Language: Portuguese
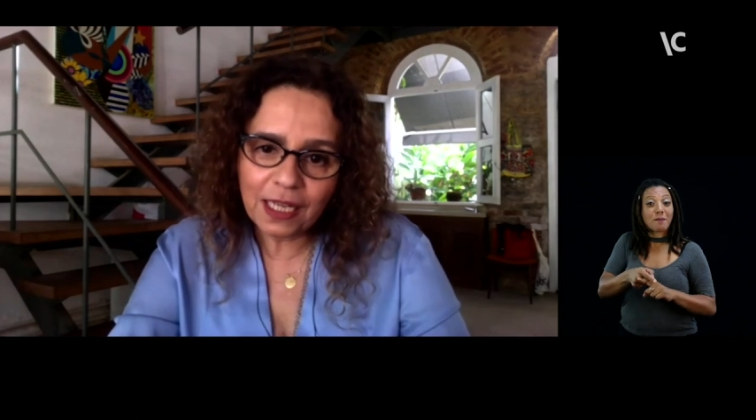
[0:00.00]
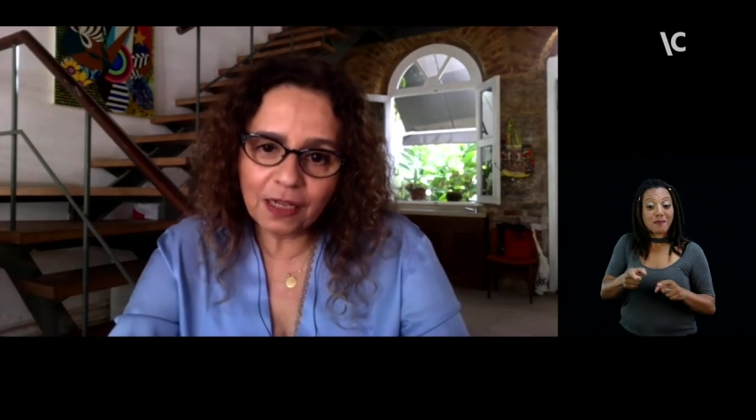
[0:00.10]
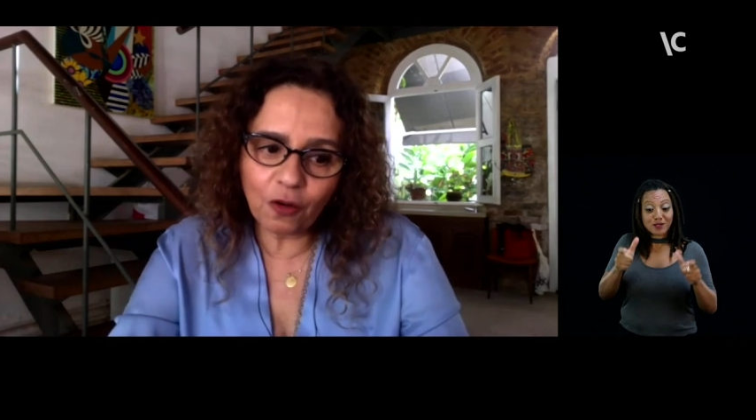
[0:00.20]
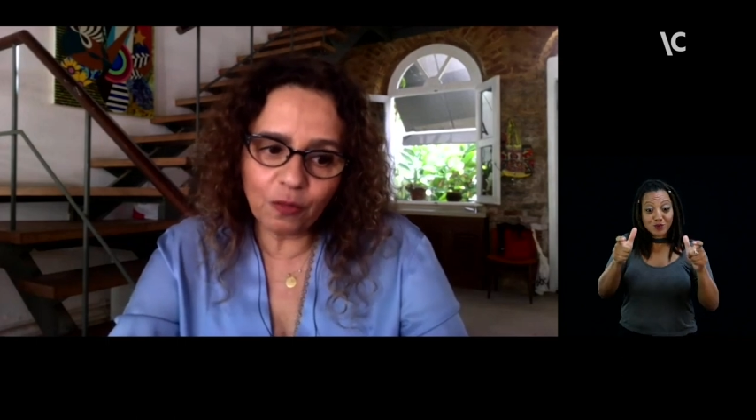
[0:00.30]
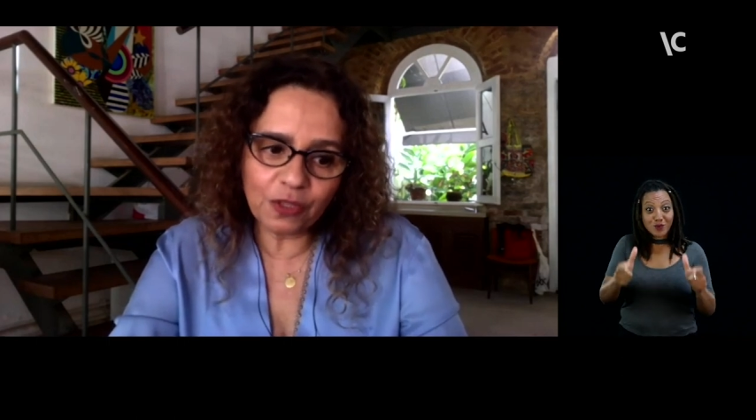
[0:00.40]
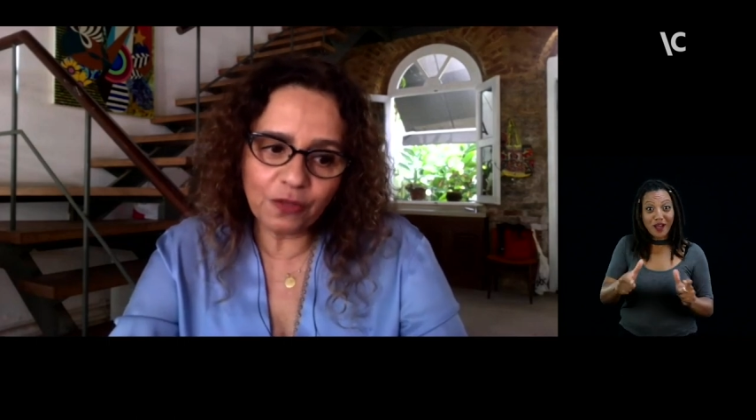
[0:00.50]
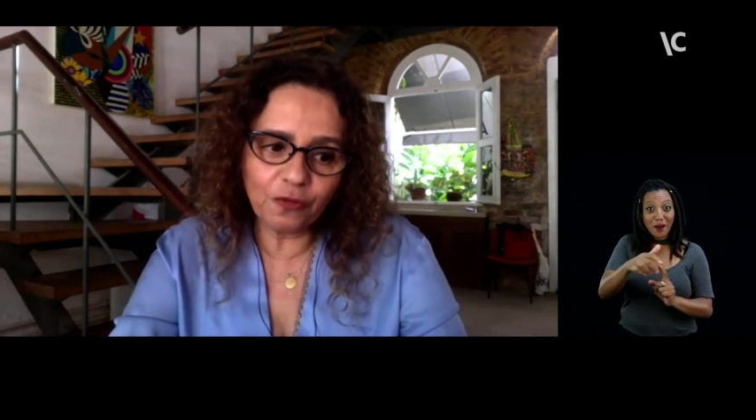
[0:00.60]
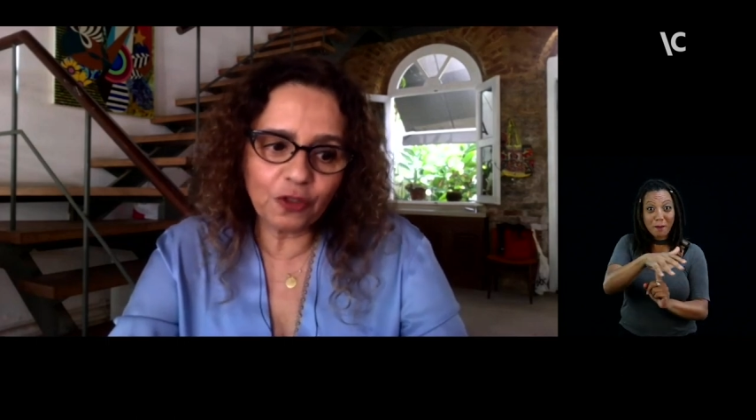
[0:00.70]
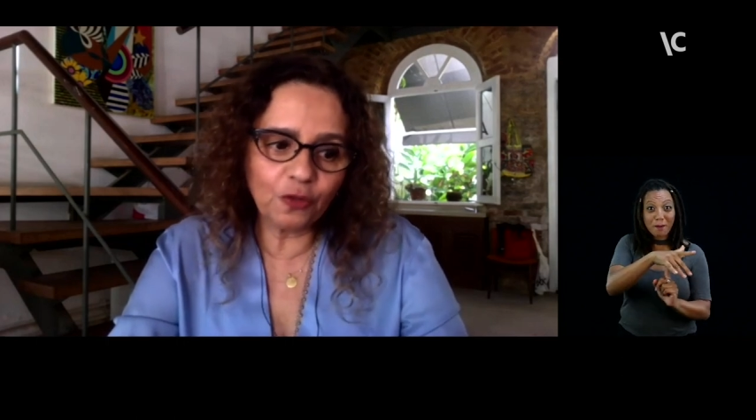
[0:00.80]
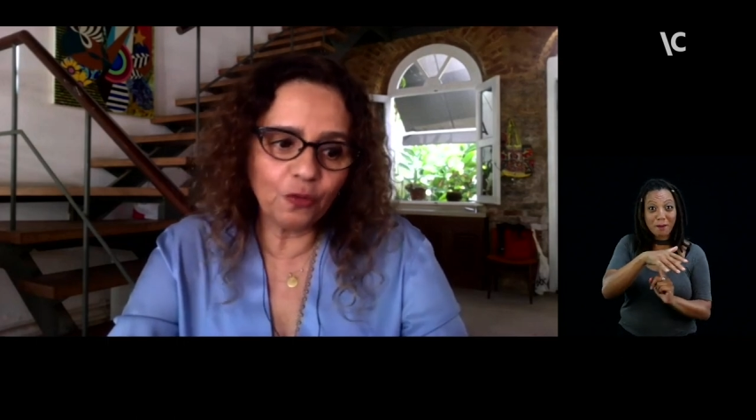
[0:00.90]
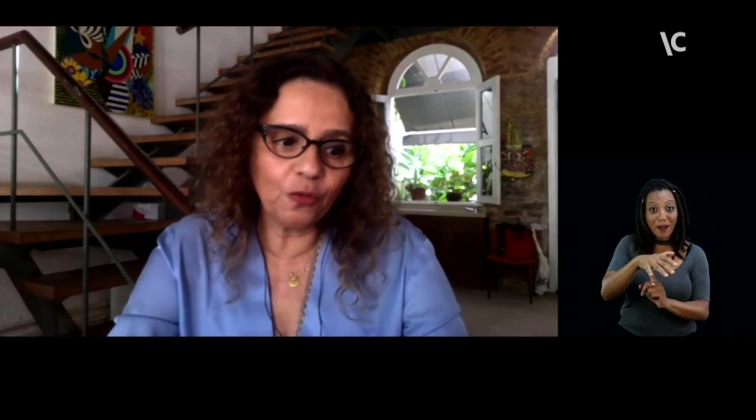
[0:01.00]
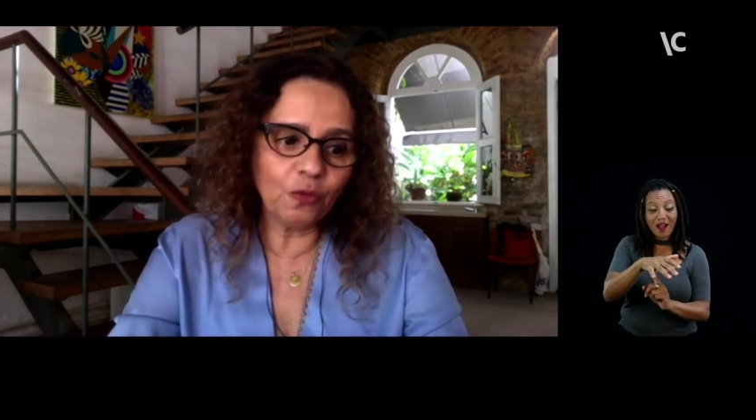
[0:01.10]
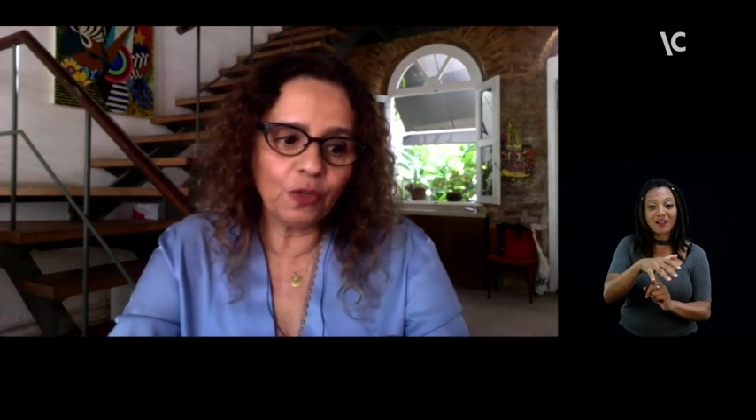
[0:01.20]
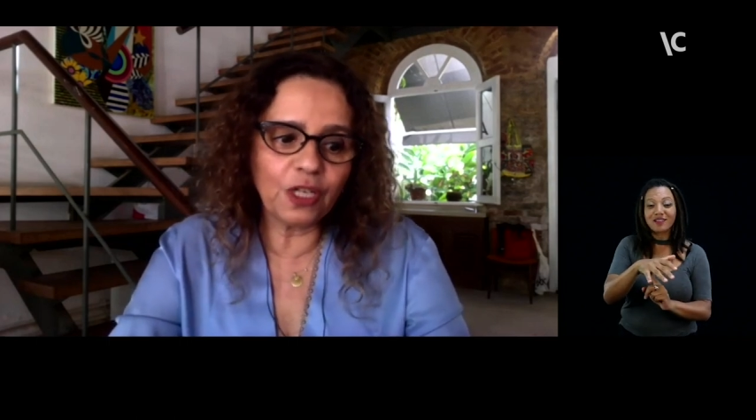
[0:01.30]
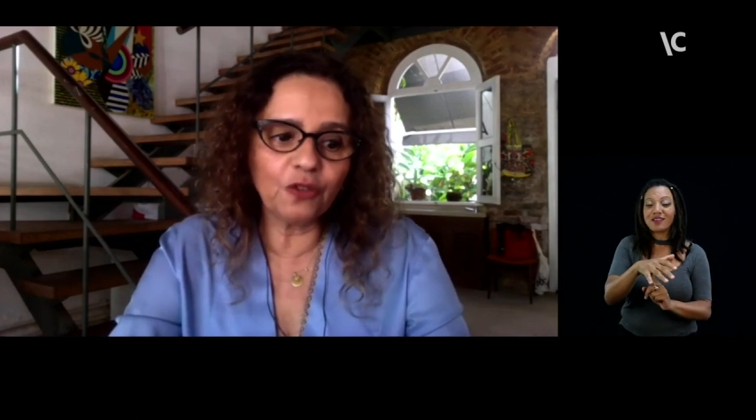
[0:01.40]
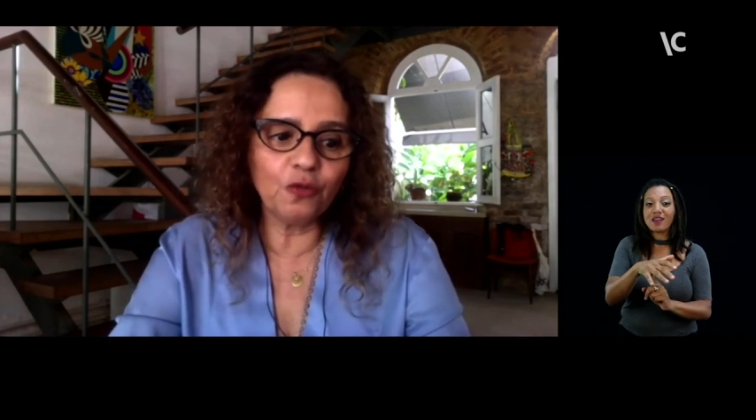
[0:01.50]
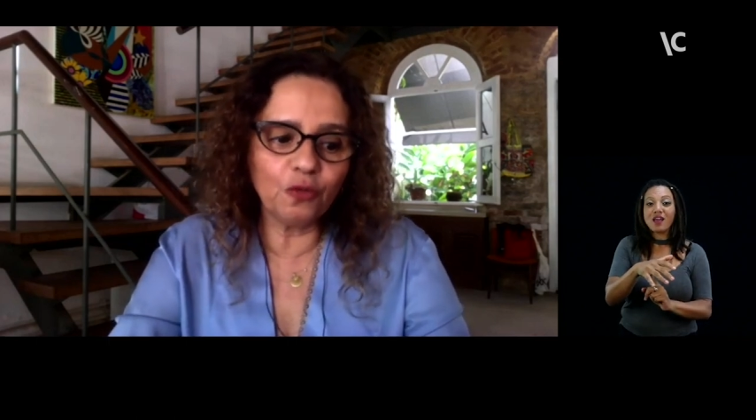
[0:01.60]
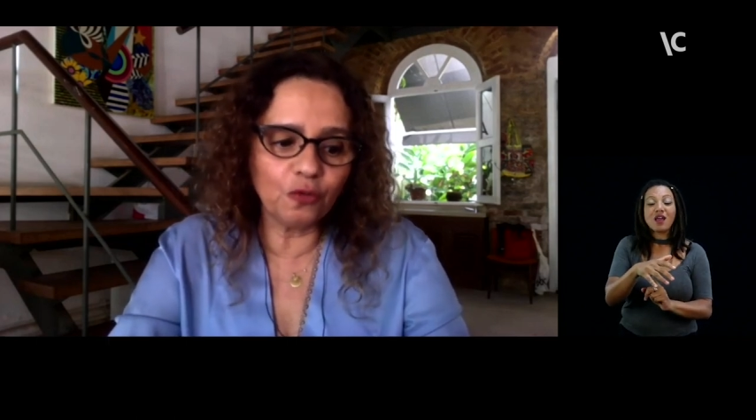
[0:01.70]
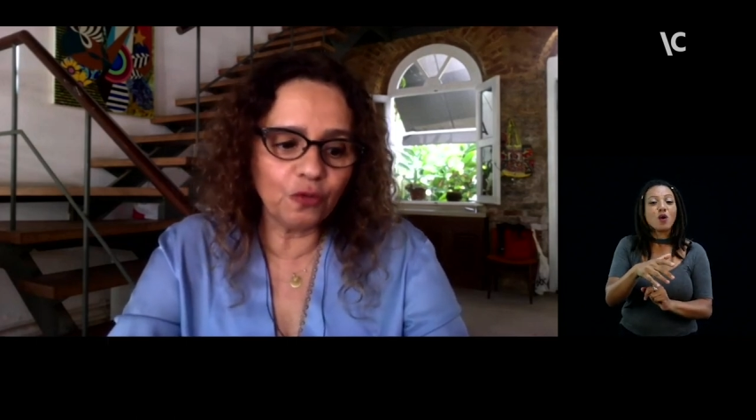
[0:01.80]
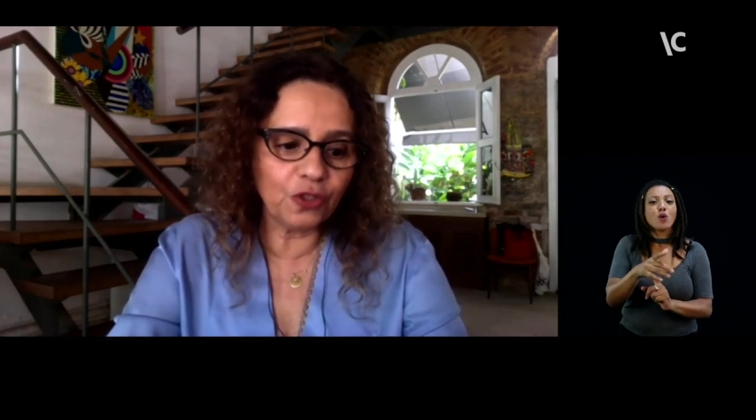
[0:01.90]
é como se fosse um, um
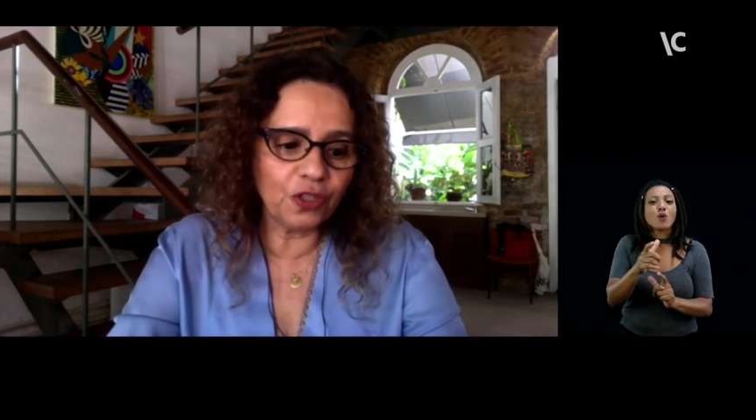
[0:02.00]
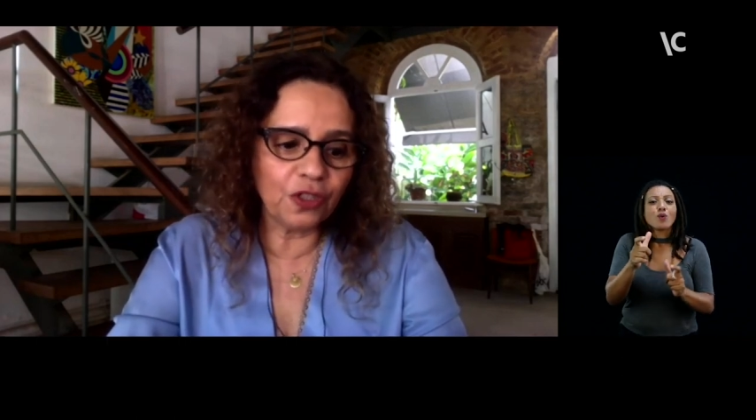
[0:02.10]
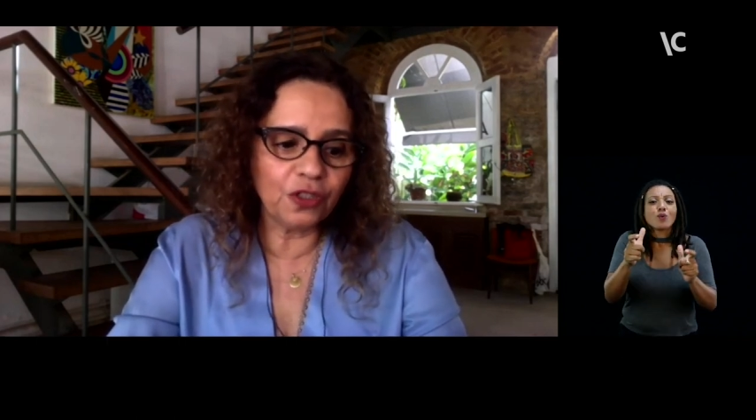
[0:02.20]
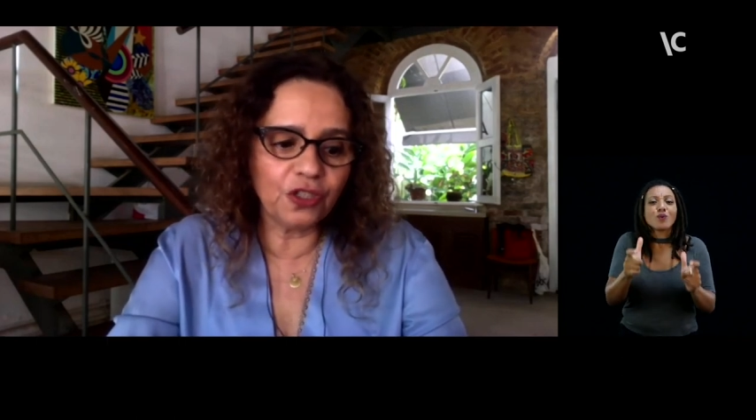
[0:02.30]
reduto de,